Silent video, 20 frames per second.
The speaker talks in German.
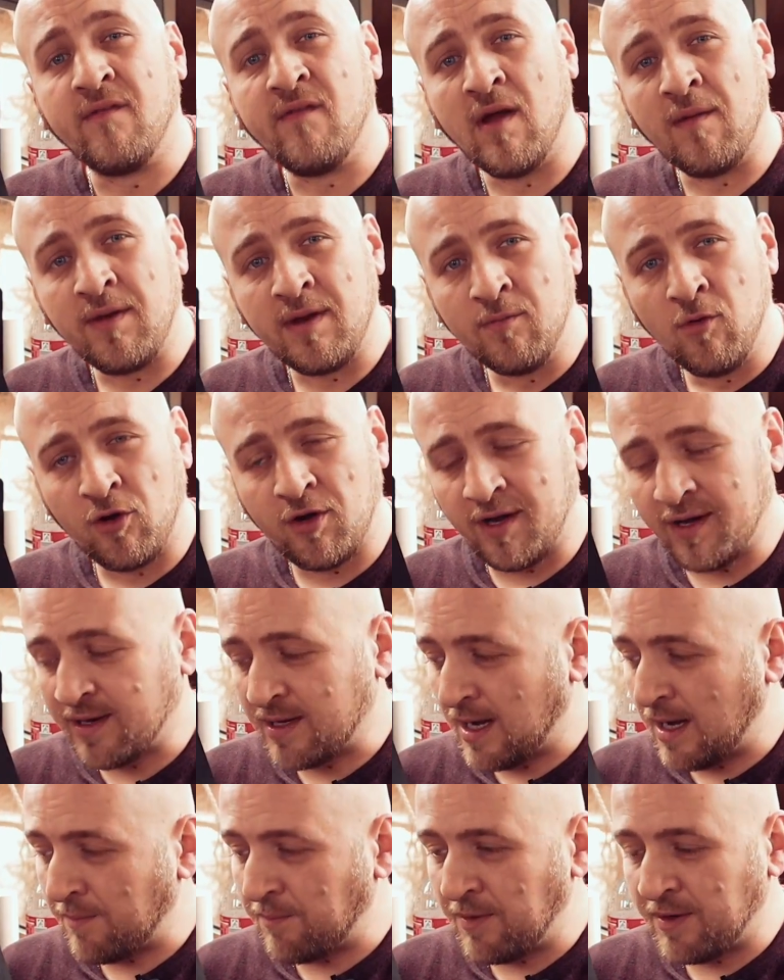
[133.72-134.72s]
Denn wir haben die
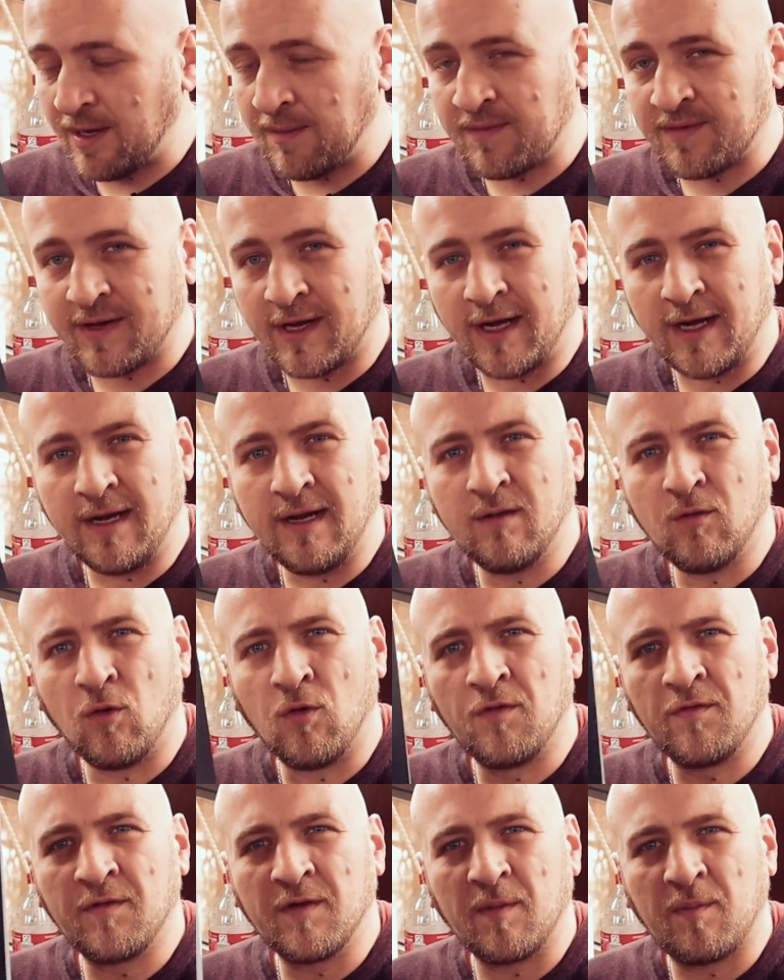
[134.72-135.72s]
Möglichkeit, mit dem Teil
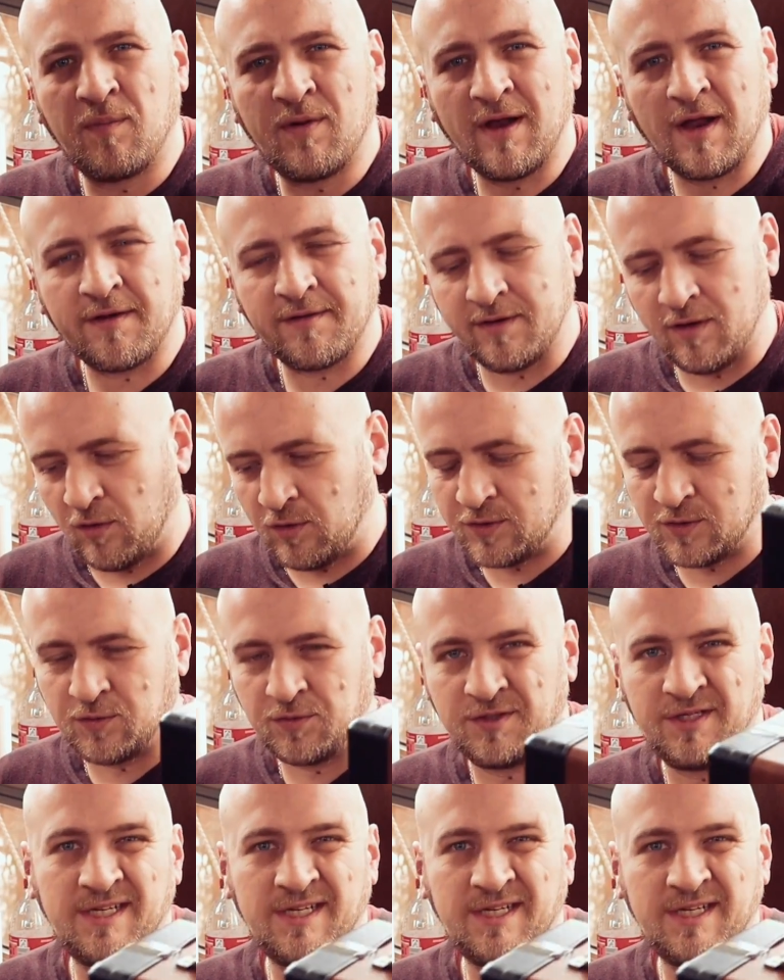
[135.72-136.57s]
unsere Platten auch zu